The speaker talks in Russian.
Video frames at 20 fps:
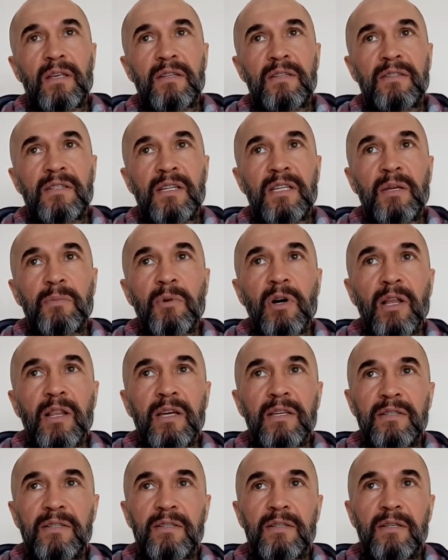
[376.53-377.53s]

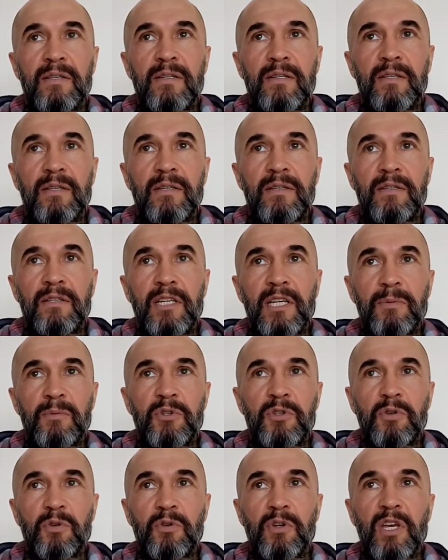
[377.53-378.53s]
занималась тем,
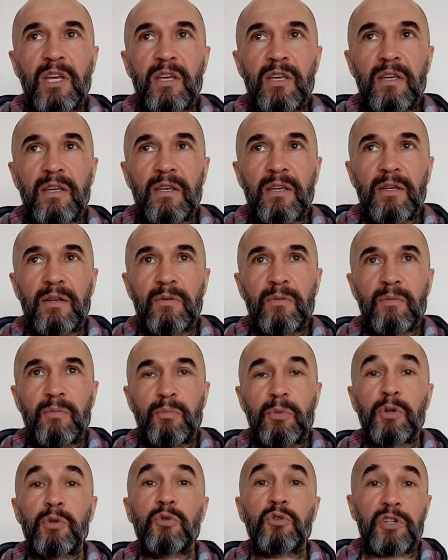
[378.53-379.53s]
что ей
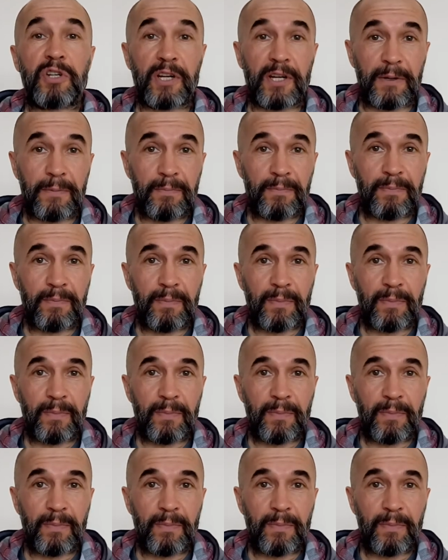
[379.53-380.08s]
по душе,